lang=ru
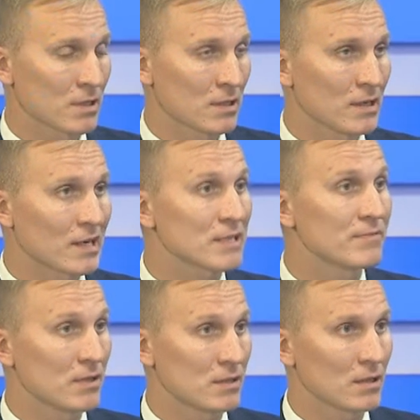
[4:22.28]
для
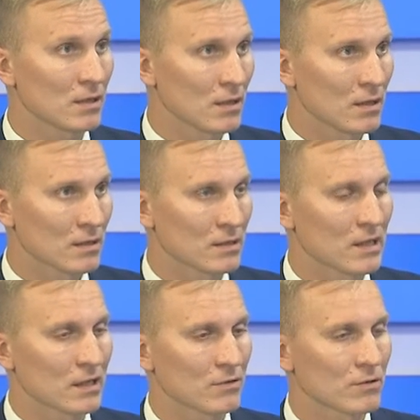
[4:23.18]
развития э,
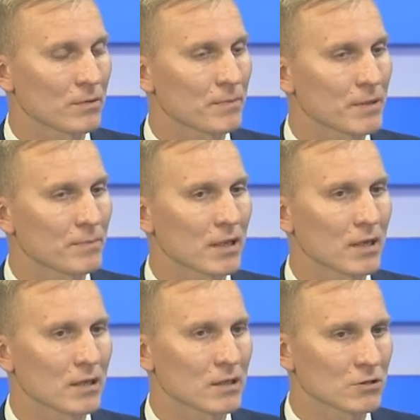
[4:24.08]
данного
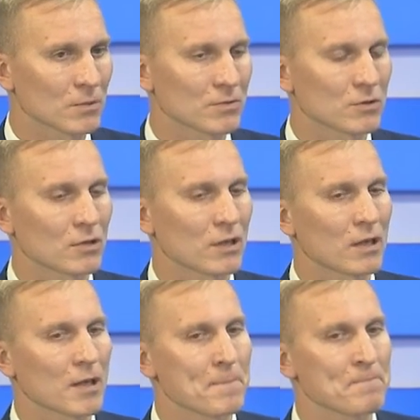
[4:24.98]
предприятия, чтобы
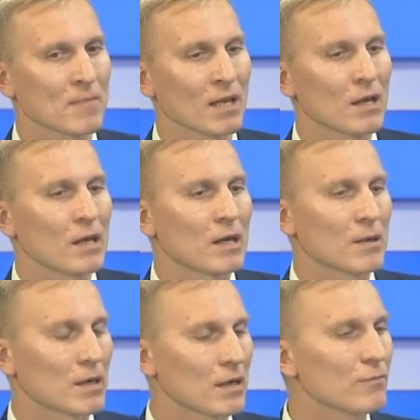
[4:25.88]
все-таки
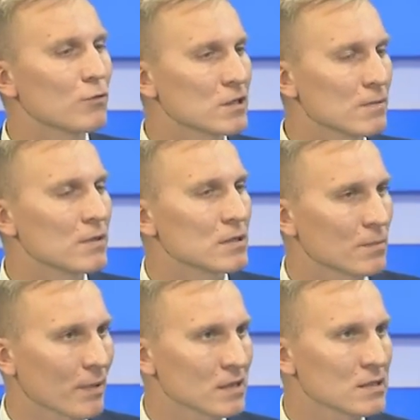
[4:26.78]
80%